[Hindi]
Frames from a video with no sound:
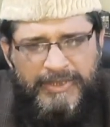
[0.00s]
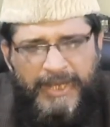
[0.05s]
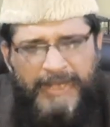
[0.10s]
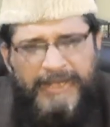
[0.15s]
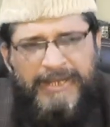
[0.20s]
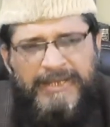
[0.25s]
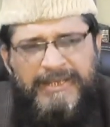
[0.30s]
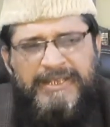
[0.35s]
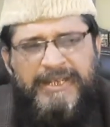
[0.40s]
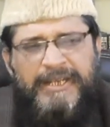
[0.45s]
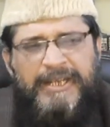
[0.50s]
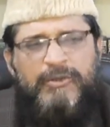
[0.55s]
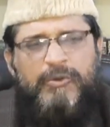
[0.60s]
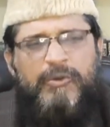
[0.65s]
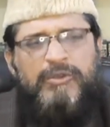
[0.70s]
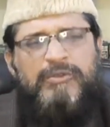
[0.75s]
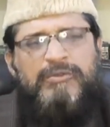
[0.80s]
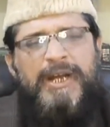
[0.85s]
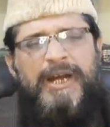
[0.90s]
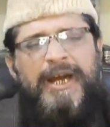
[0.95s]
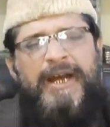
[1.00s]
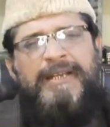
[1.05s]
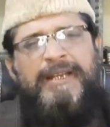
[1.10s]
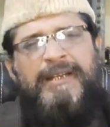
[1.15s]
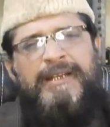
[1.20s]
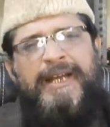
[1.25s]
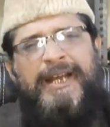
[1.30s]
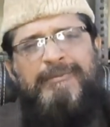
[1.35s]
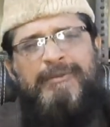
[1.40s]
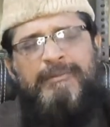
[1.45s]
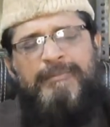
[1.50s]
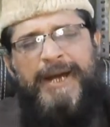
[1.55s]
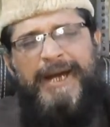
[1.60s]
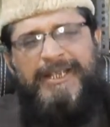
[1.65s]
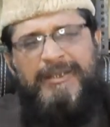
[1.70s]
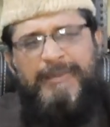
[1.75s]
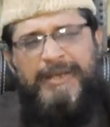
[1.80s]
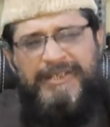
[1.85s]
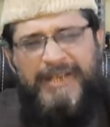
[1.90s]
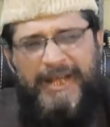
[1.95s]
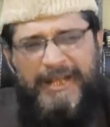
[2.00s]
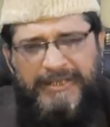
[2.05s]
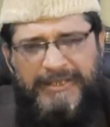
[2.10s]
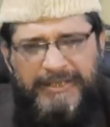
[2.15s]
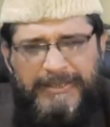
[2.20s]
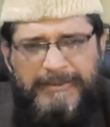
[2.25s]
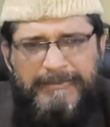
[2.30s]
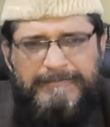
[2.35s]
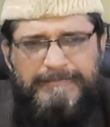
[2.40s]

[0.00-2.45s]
अल्लादीन यनकून आहद अल्लाह मिम्बाद मिसाकी